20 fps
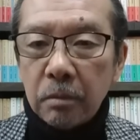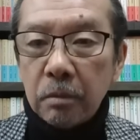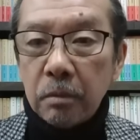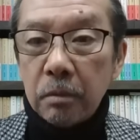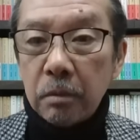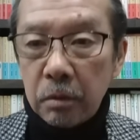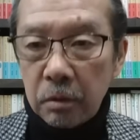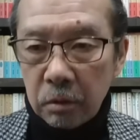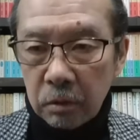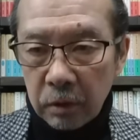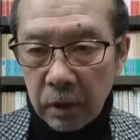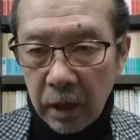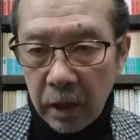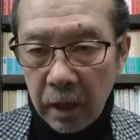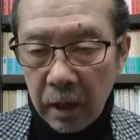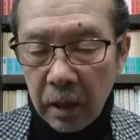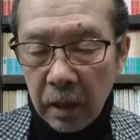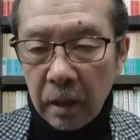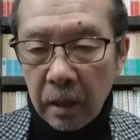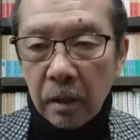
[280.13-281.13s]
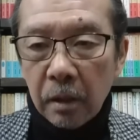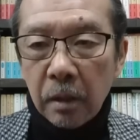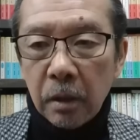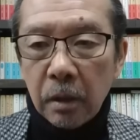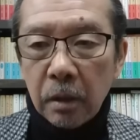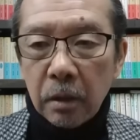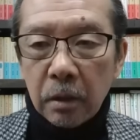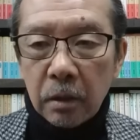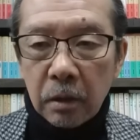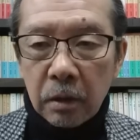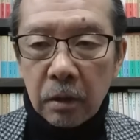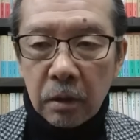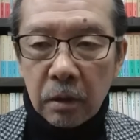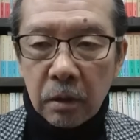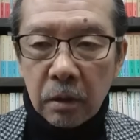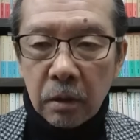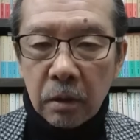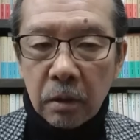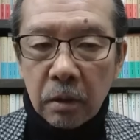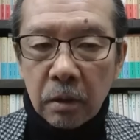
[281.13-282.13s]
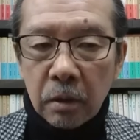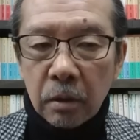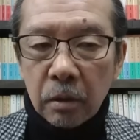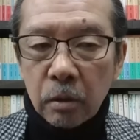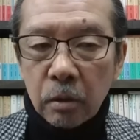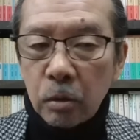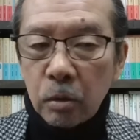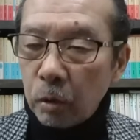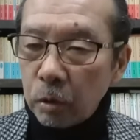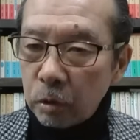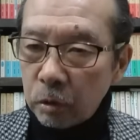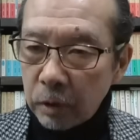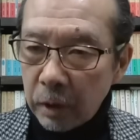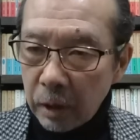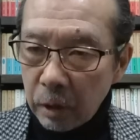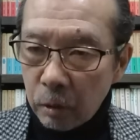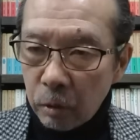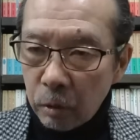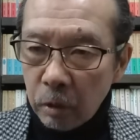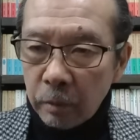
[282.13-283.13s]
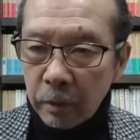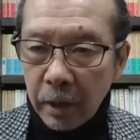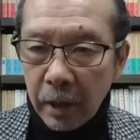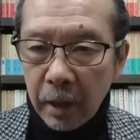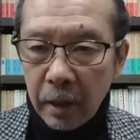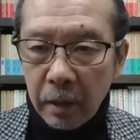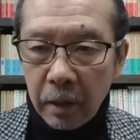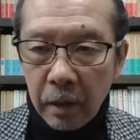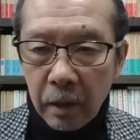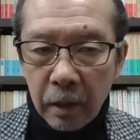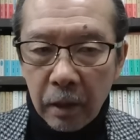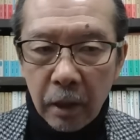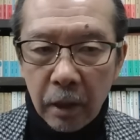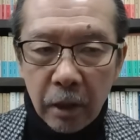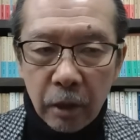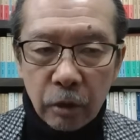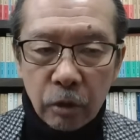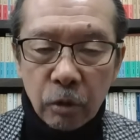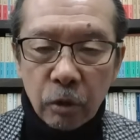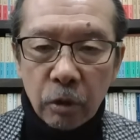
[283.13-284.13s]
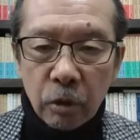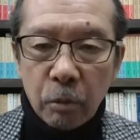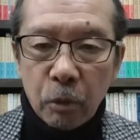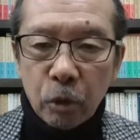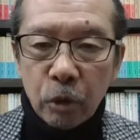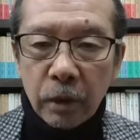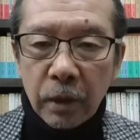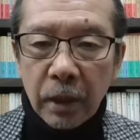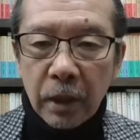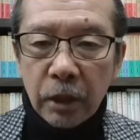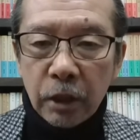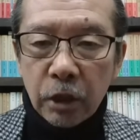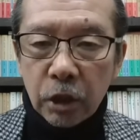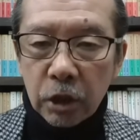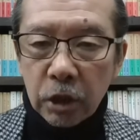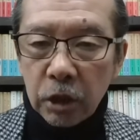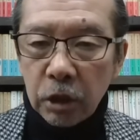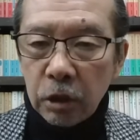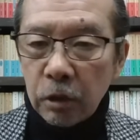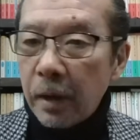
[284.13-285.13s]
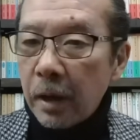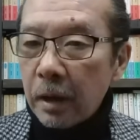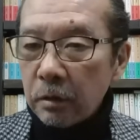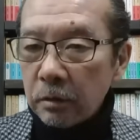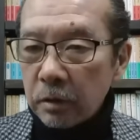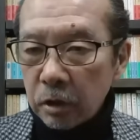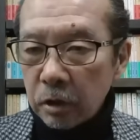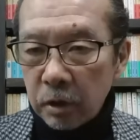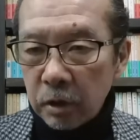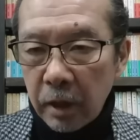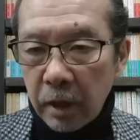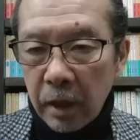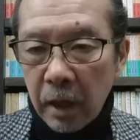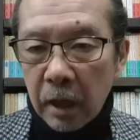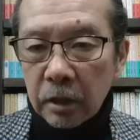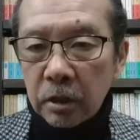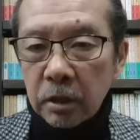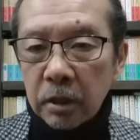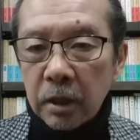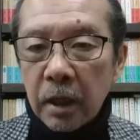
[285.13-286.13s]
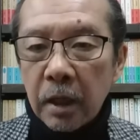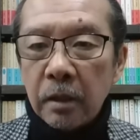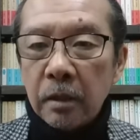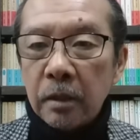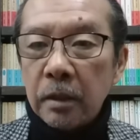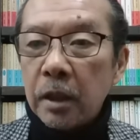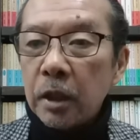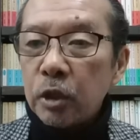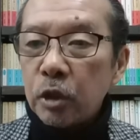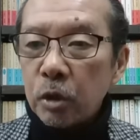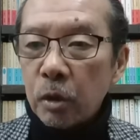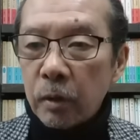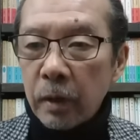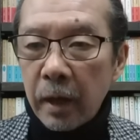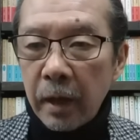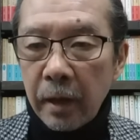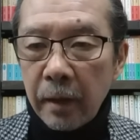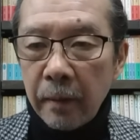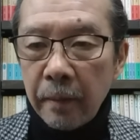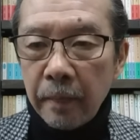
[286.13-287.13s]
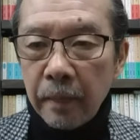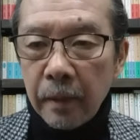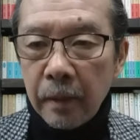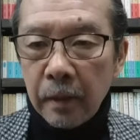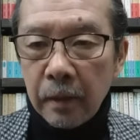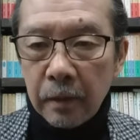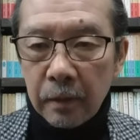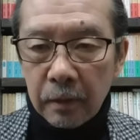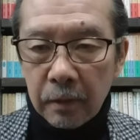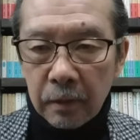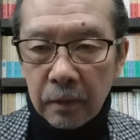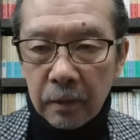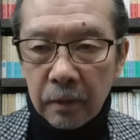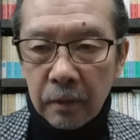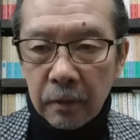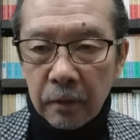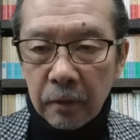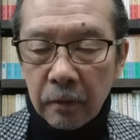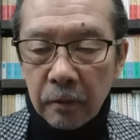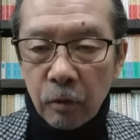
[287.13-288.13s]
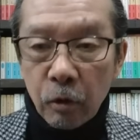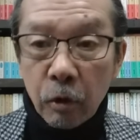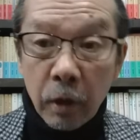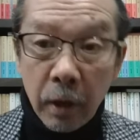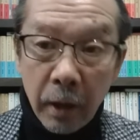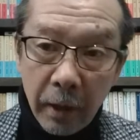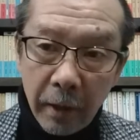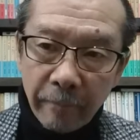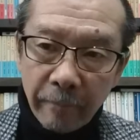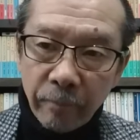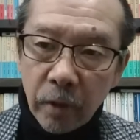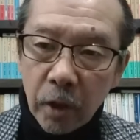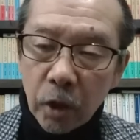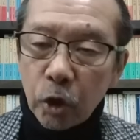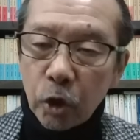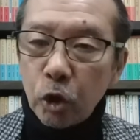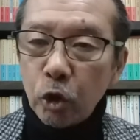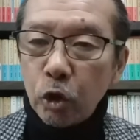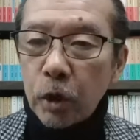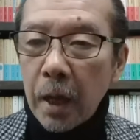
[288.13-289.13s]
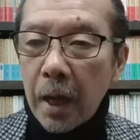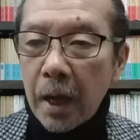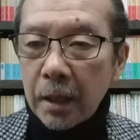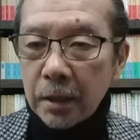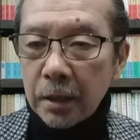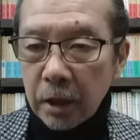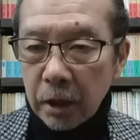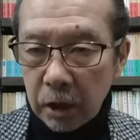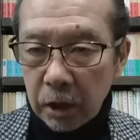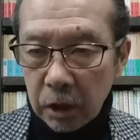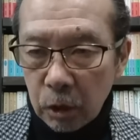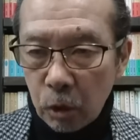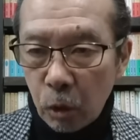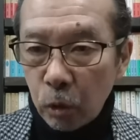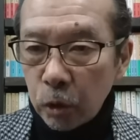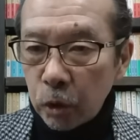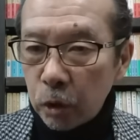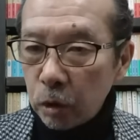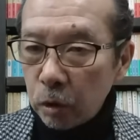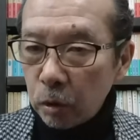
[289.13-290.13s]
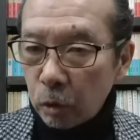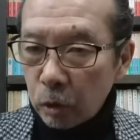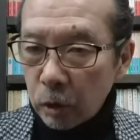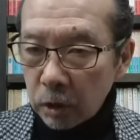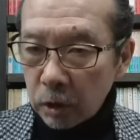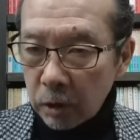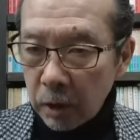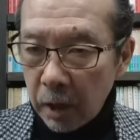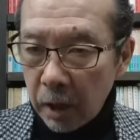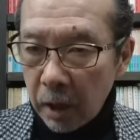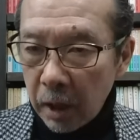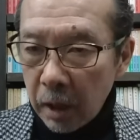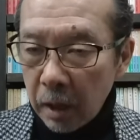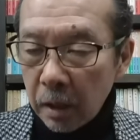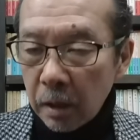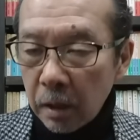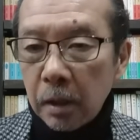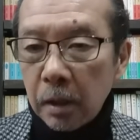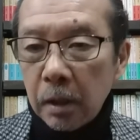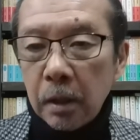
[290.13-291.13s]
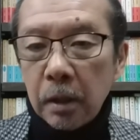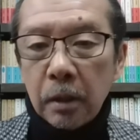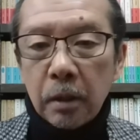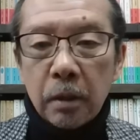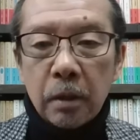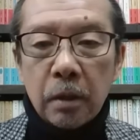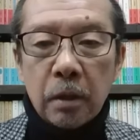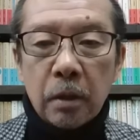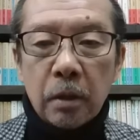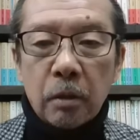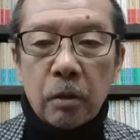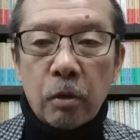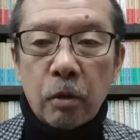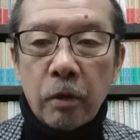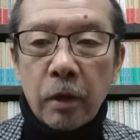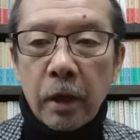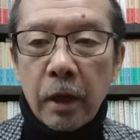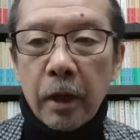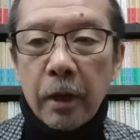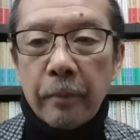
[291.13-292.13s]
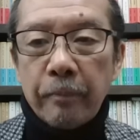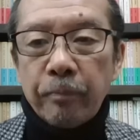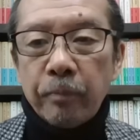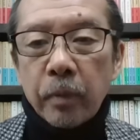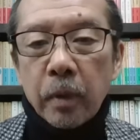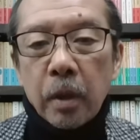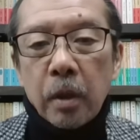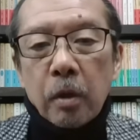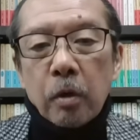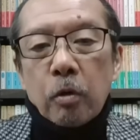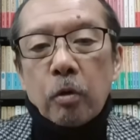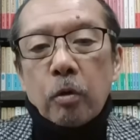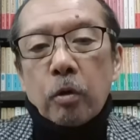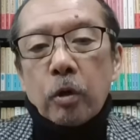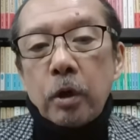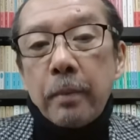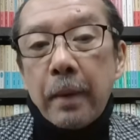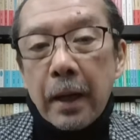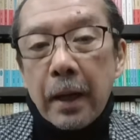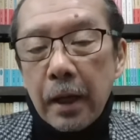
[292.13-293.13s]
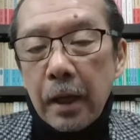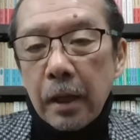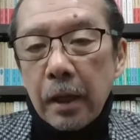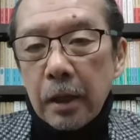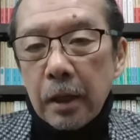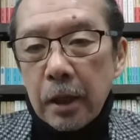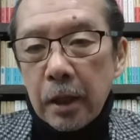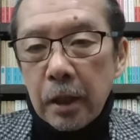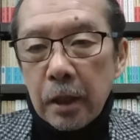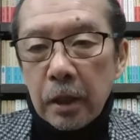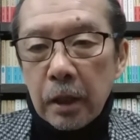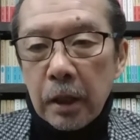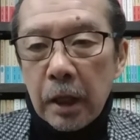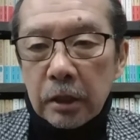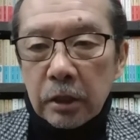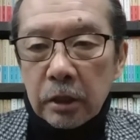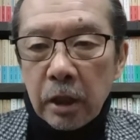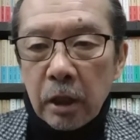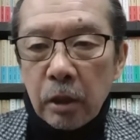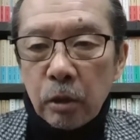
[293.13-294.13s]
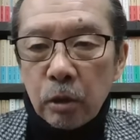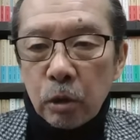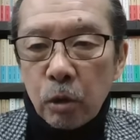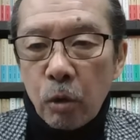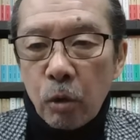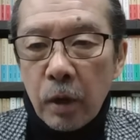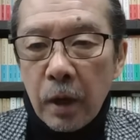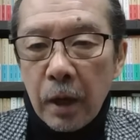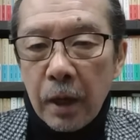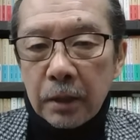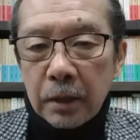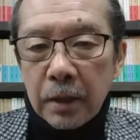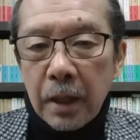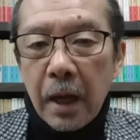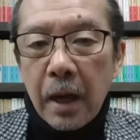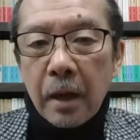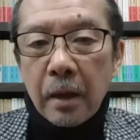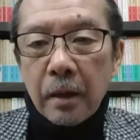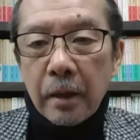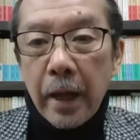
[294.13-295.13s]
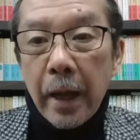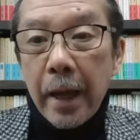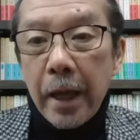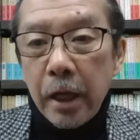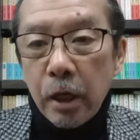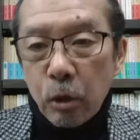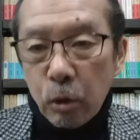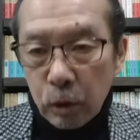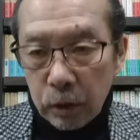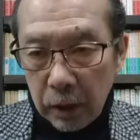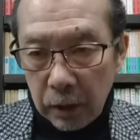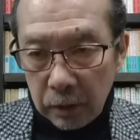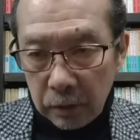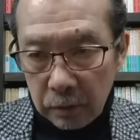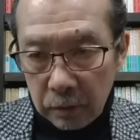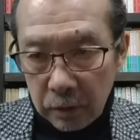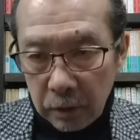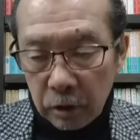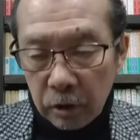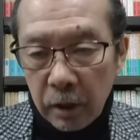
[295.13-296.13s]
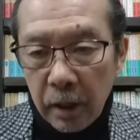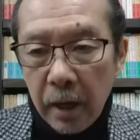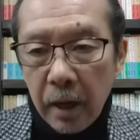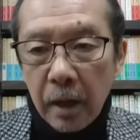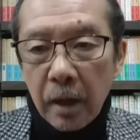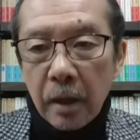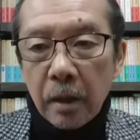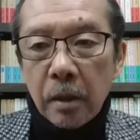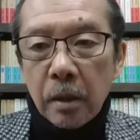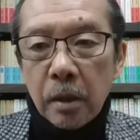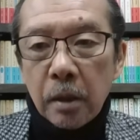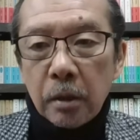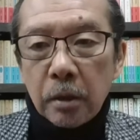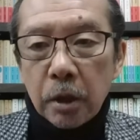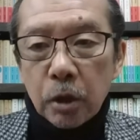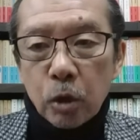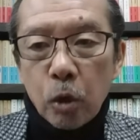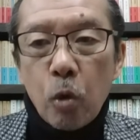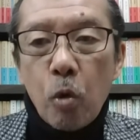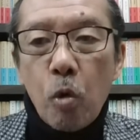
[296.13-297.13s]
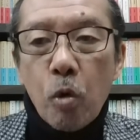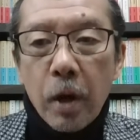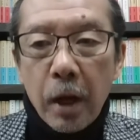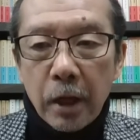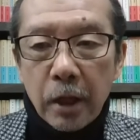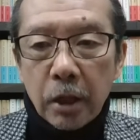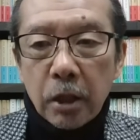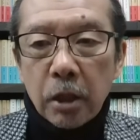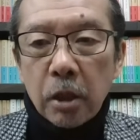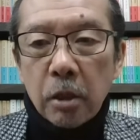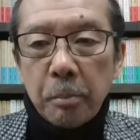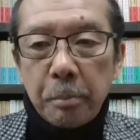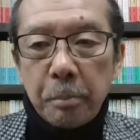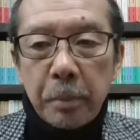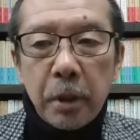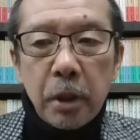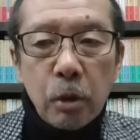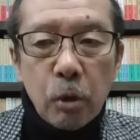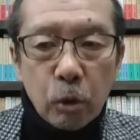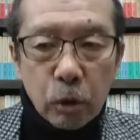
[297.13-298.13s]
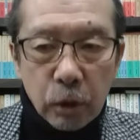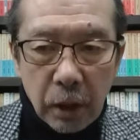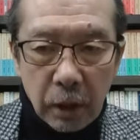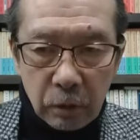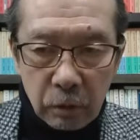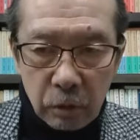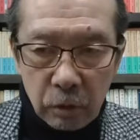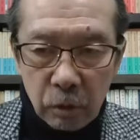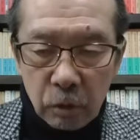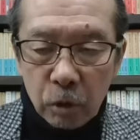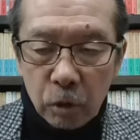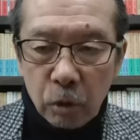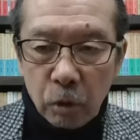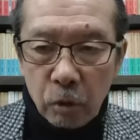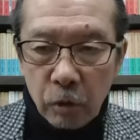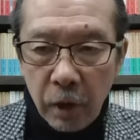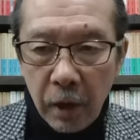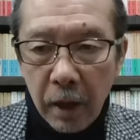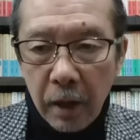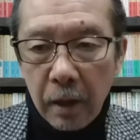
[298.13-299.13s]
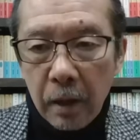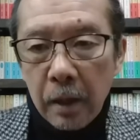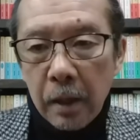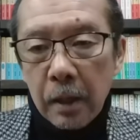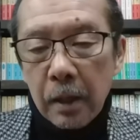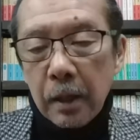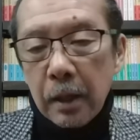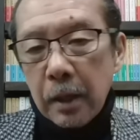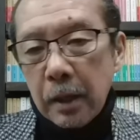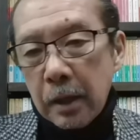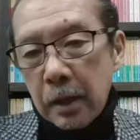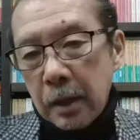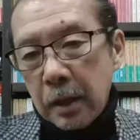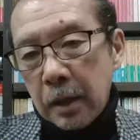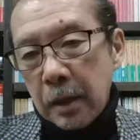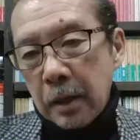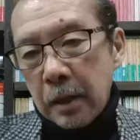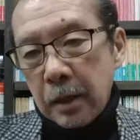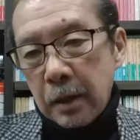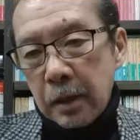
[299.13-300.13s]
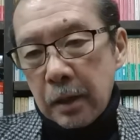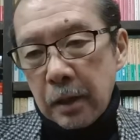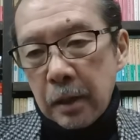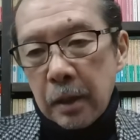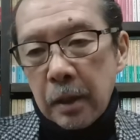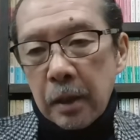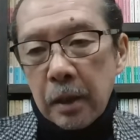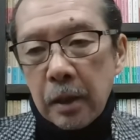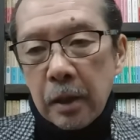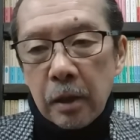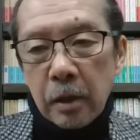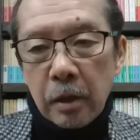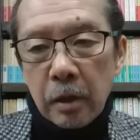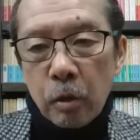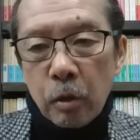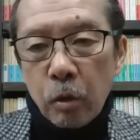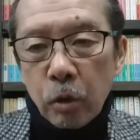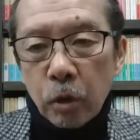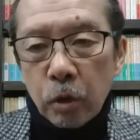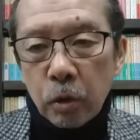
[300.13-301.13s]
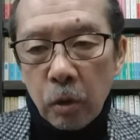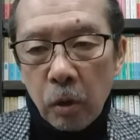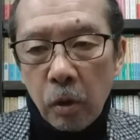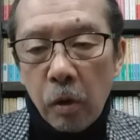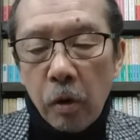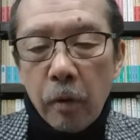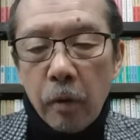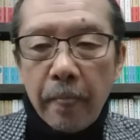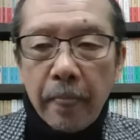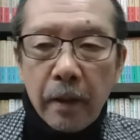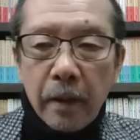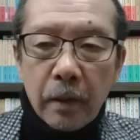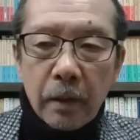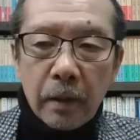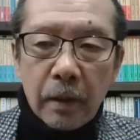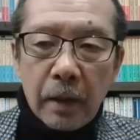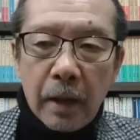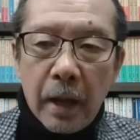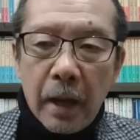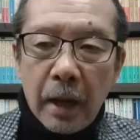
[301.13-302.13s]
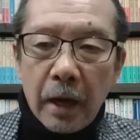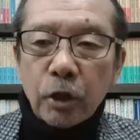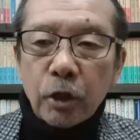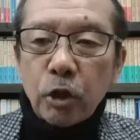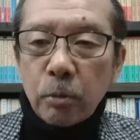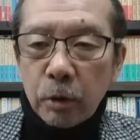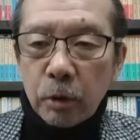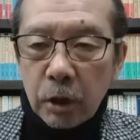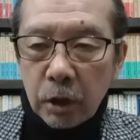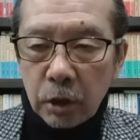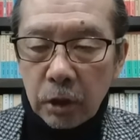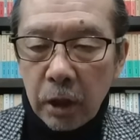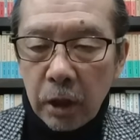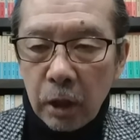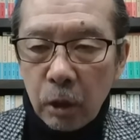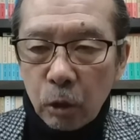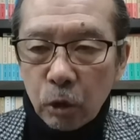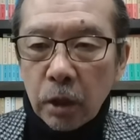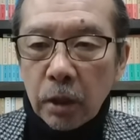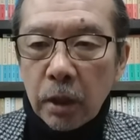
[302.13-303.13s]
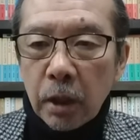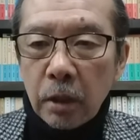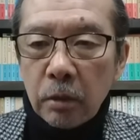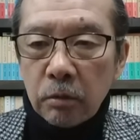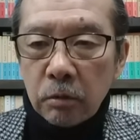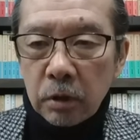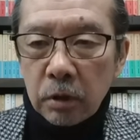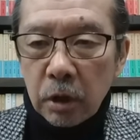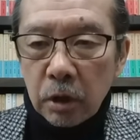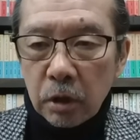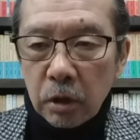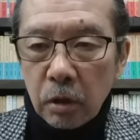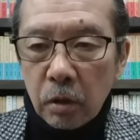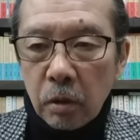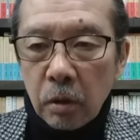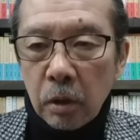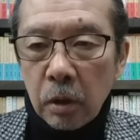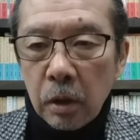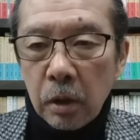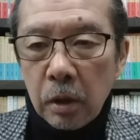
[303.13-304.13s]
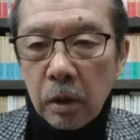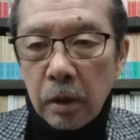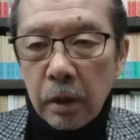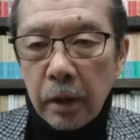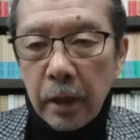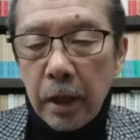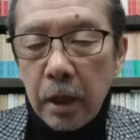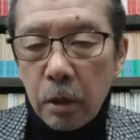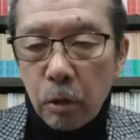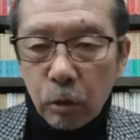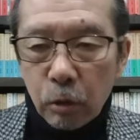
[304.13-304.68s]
というね、うん、というね、これもね、えー、非常に問題意識のあるですね、発言ですよね。うん、これね、週刊朝日、今週後ですね。うん、これはね、この今ね、えー、発言を紹介した A 子さんですね。で、その他に B 子さんという人のね、えー、この人の、えー、話もですね、載せているんですよ。A 子